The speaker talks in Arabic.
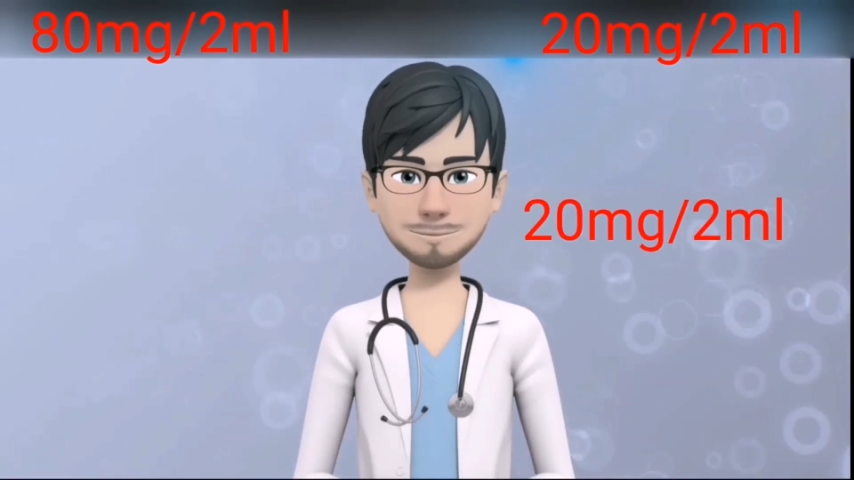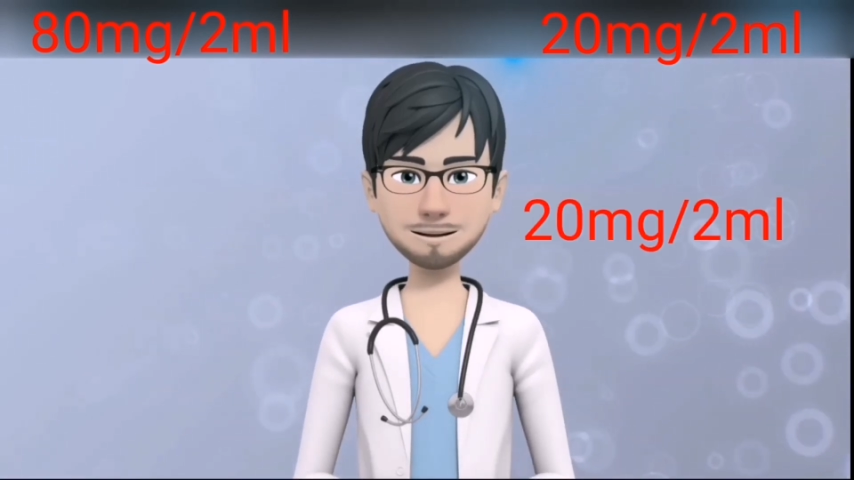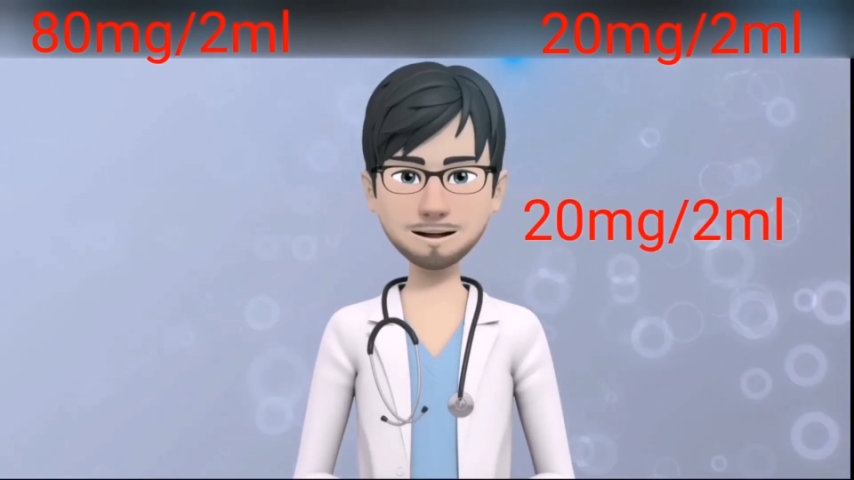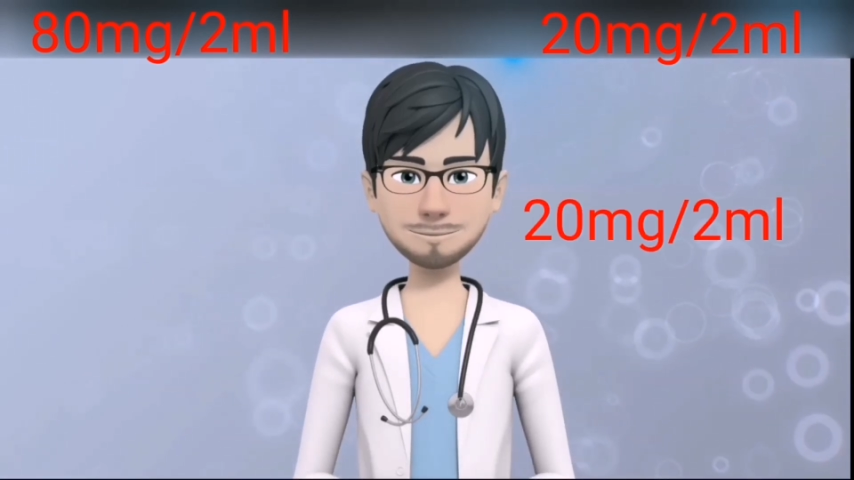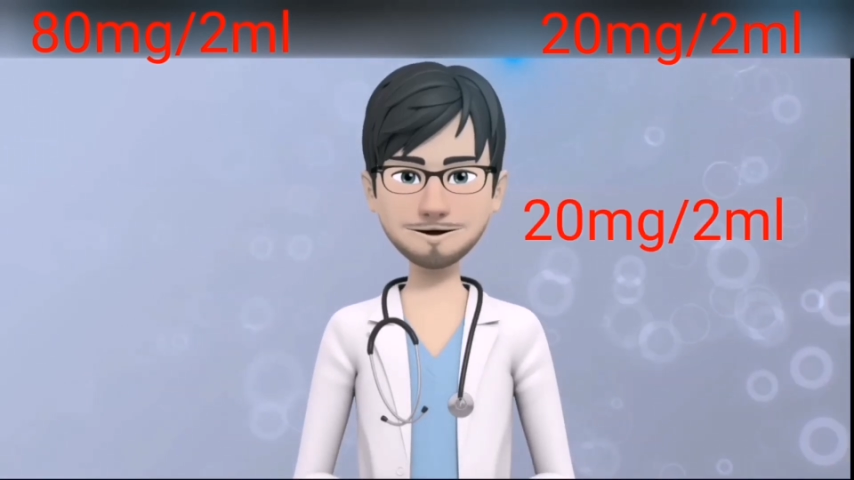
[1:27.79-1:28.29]

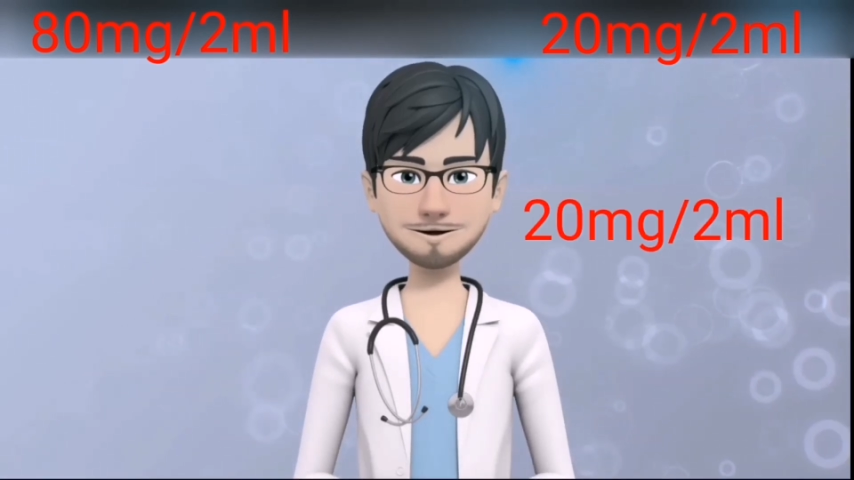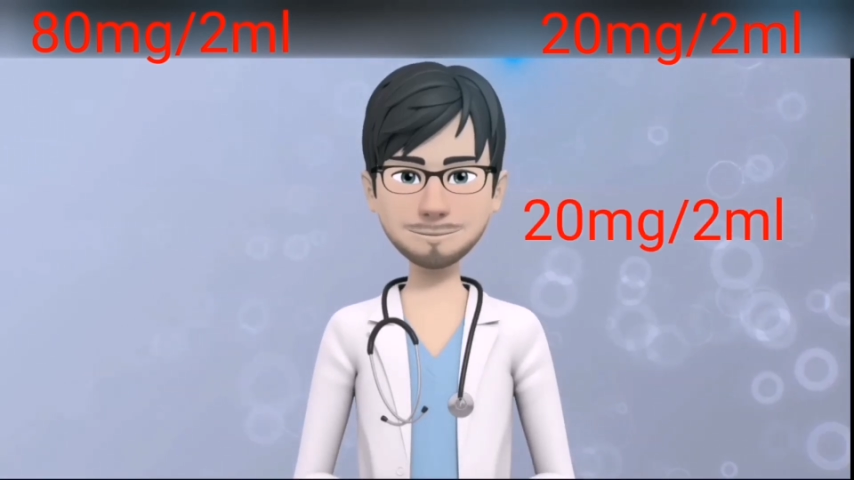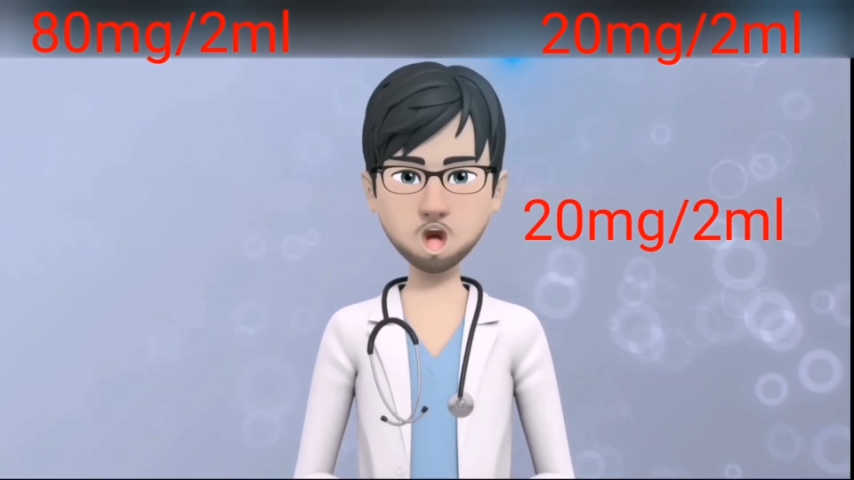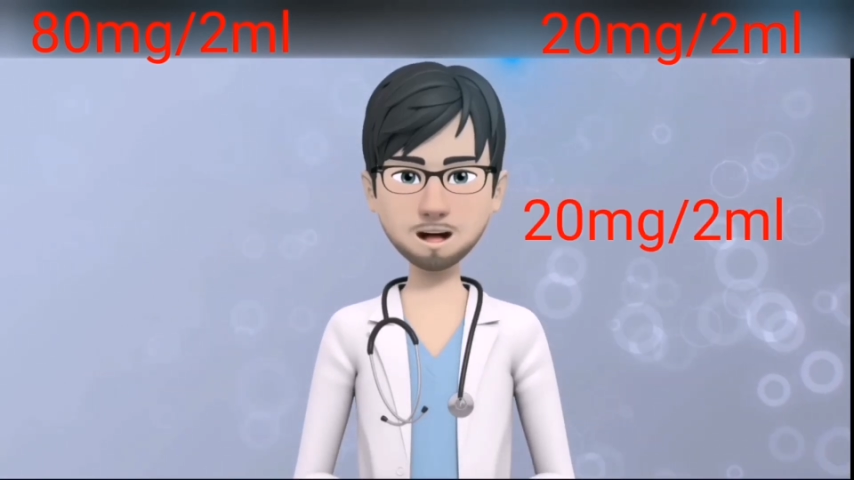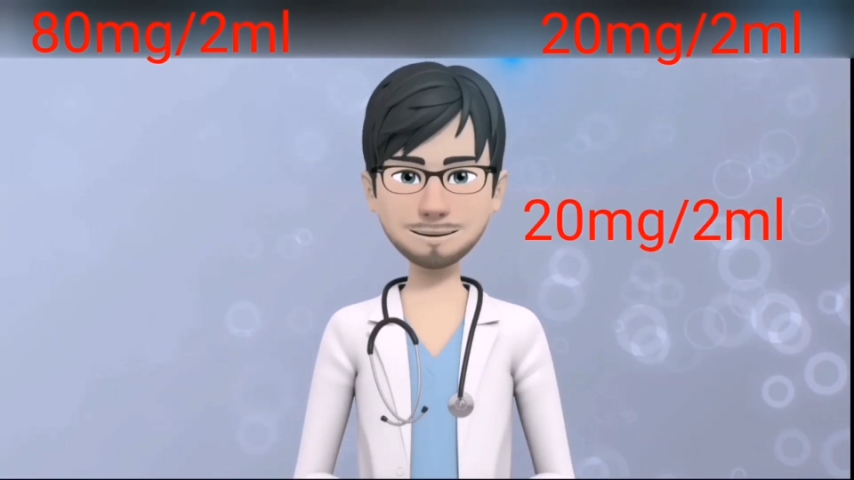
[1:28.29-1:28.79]
وأمبول
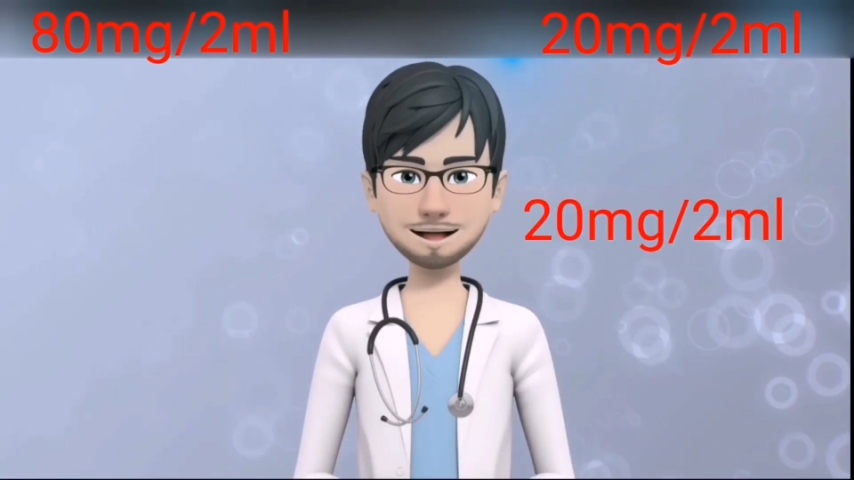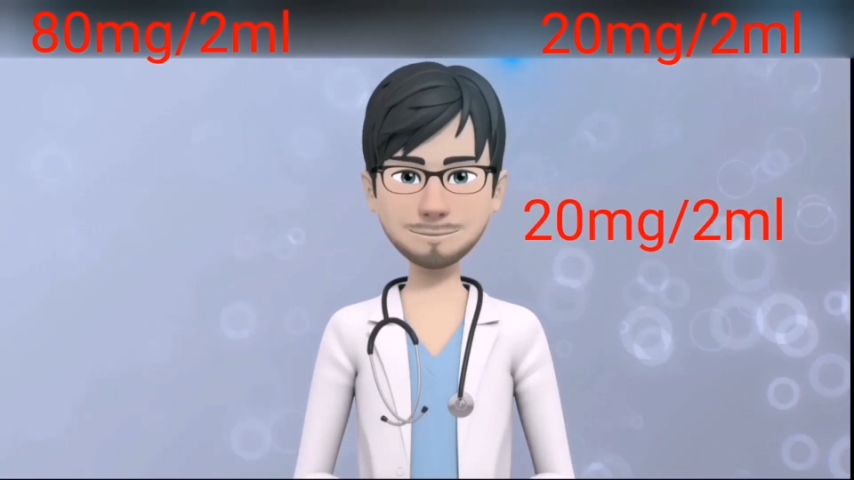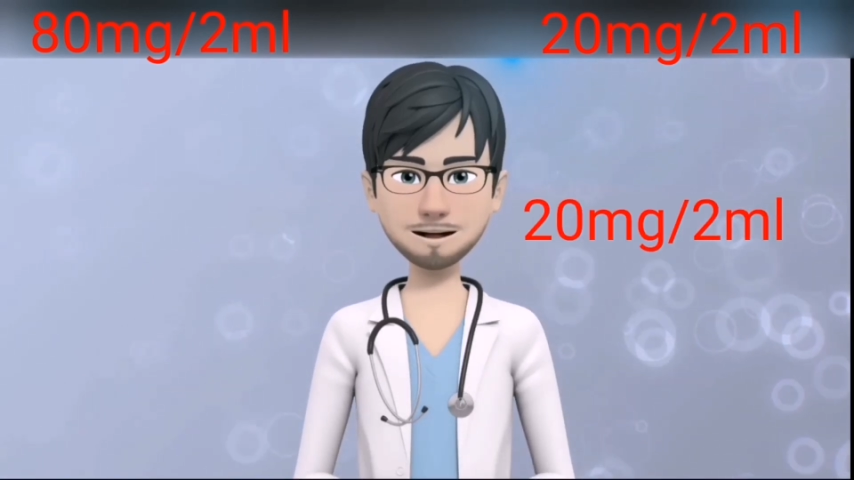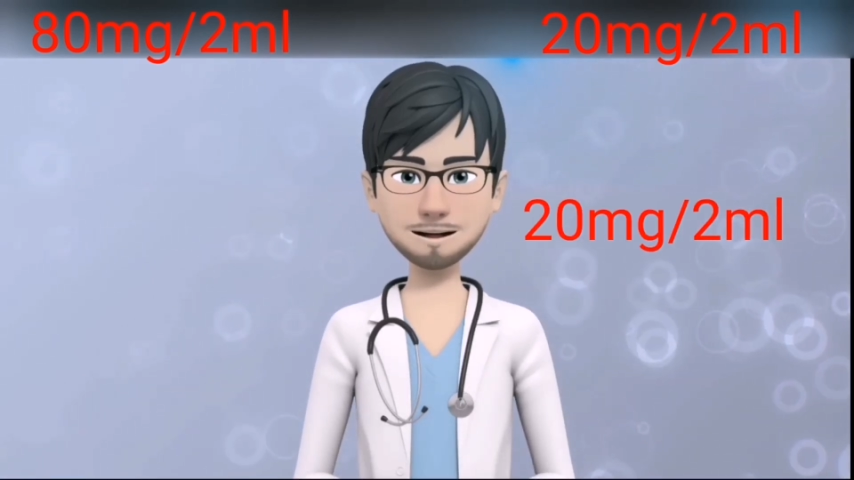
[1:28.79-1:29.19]
ثانية